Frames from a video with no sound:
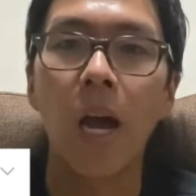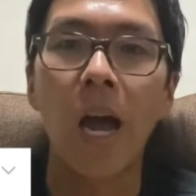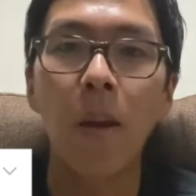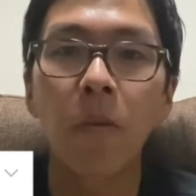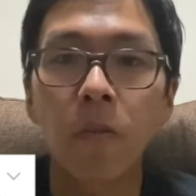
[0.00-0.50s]

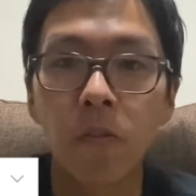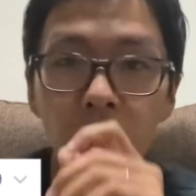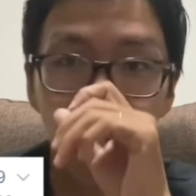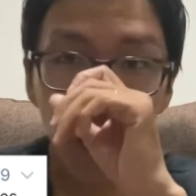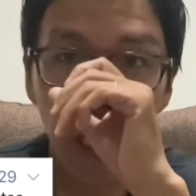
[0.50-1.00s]
I'm
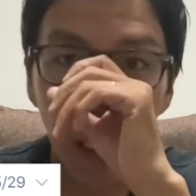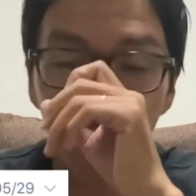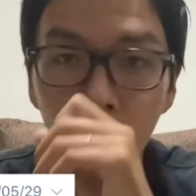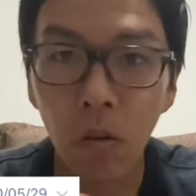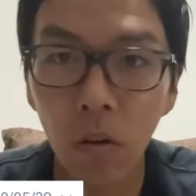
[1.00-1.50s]
freaking
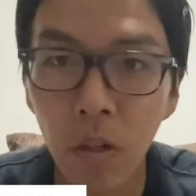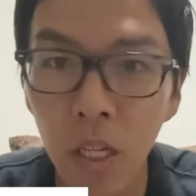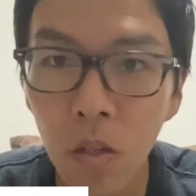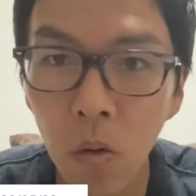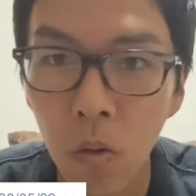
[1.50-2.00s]
out。こ
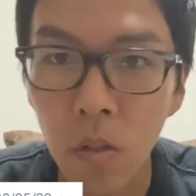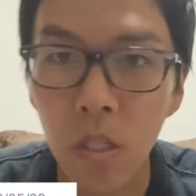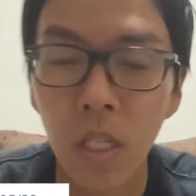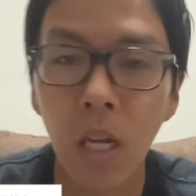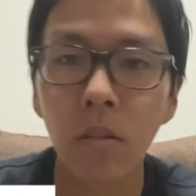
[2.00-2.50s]
れよく
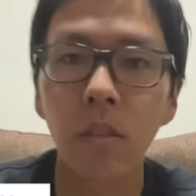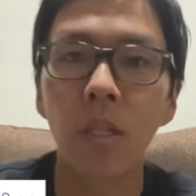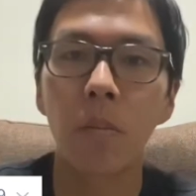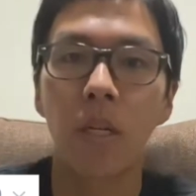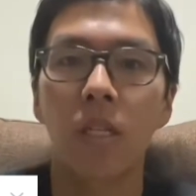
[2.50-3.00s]
使うん
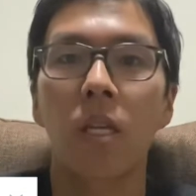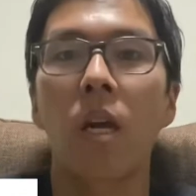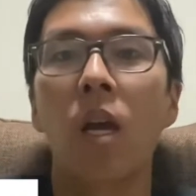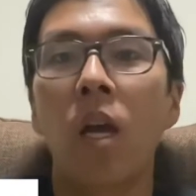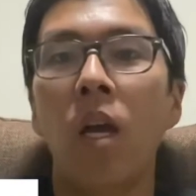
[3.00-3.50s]
で皆さ
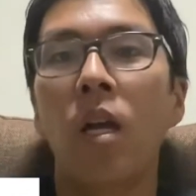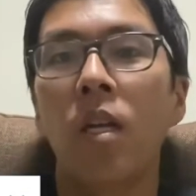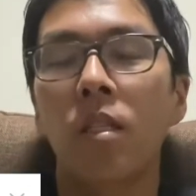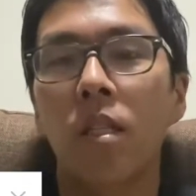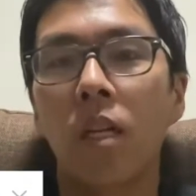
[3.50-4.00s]
ん
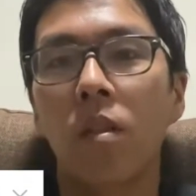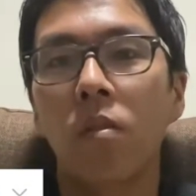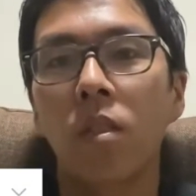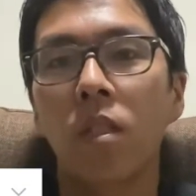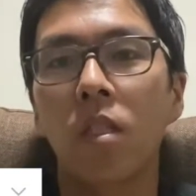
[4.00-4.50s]
使って
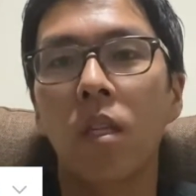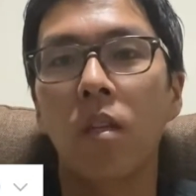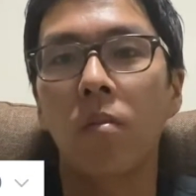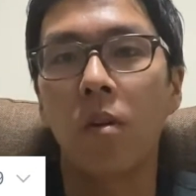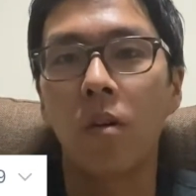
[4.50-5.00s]
ほしいんですけ
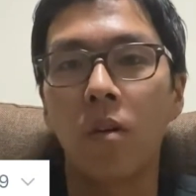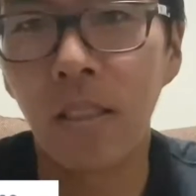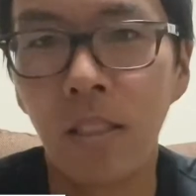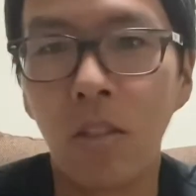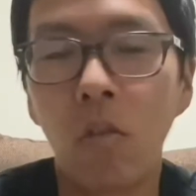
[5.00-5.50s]
れども、
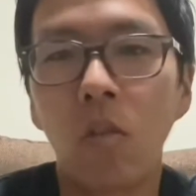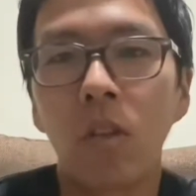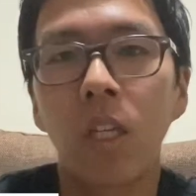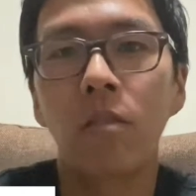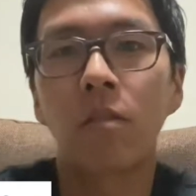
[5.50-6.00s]
日本
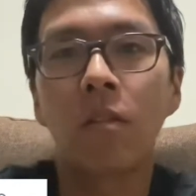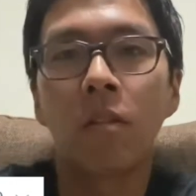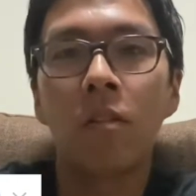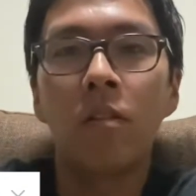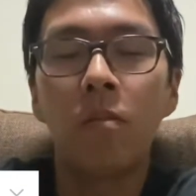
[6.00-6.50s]
語で言うとこ
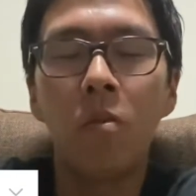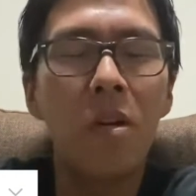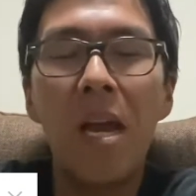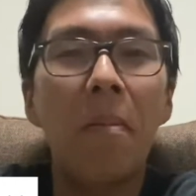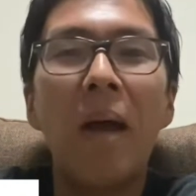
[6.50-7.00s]
ろの、も
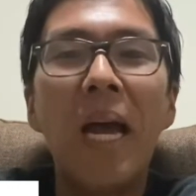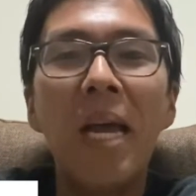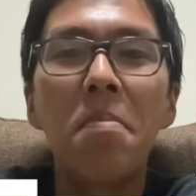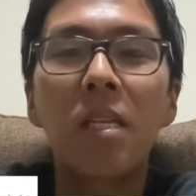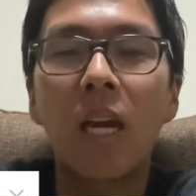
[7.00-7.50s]
うや
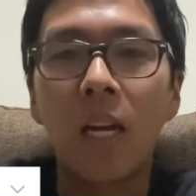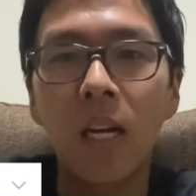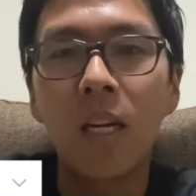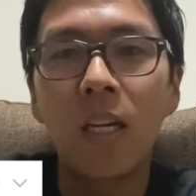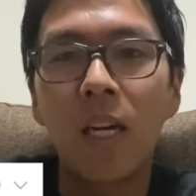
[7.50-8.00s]
ばいみたいな、